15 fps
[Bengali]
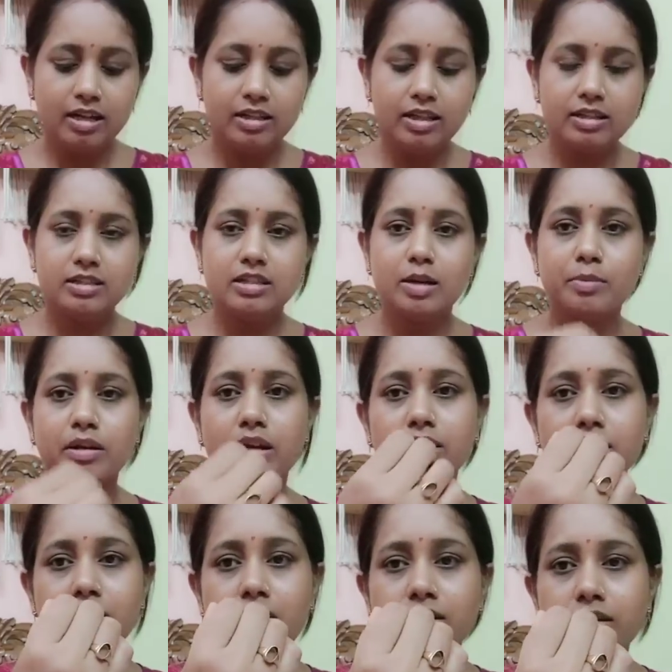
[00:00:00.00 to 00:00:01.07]
দেখছি আমার
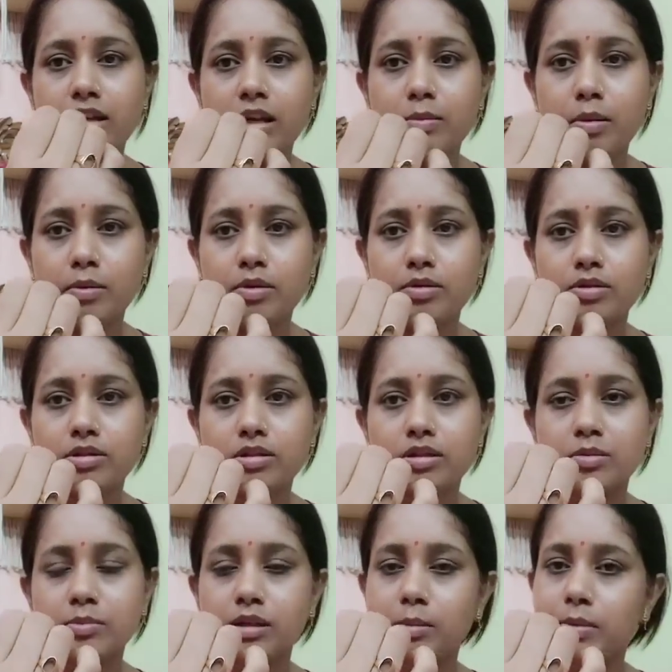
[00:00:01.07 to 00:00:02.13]
হাতে আংটিটা এইভাবে রয়েছে
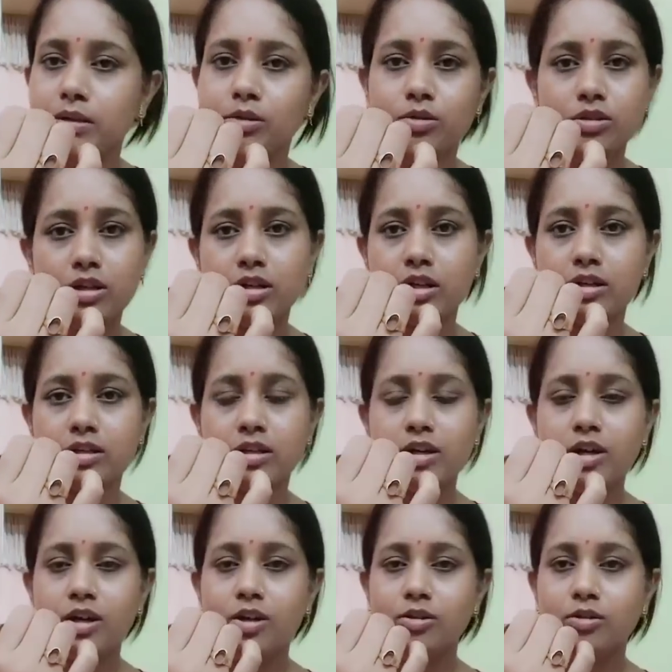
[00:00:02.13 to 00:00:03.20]
মানে পাথরটা নেই
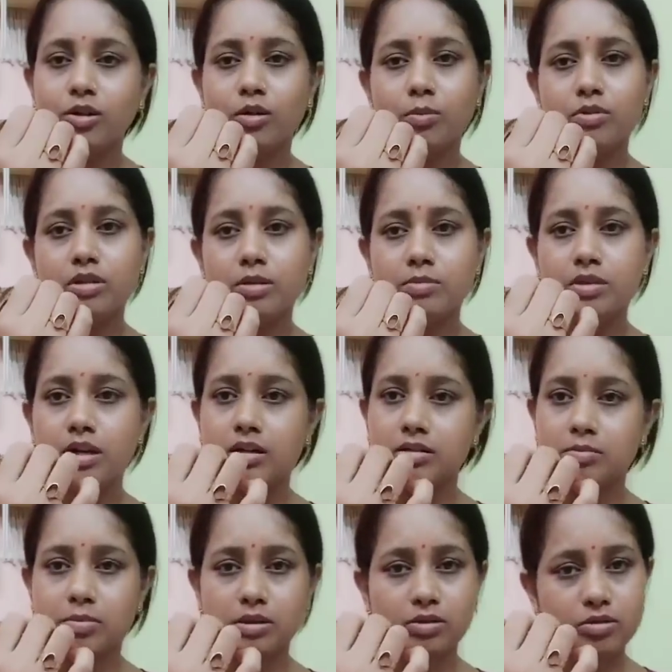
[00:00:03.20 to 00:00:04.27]
তখন বুঝলাম যাক
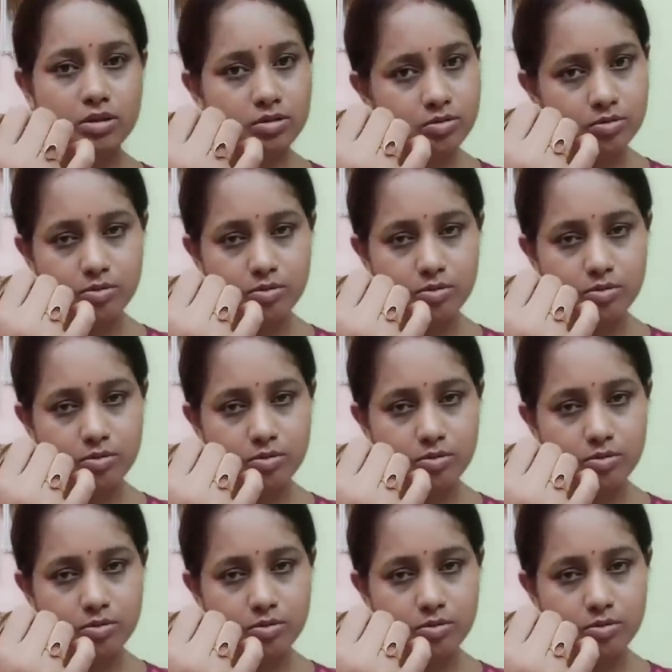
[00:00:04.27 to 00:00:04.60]
পাথরটা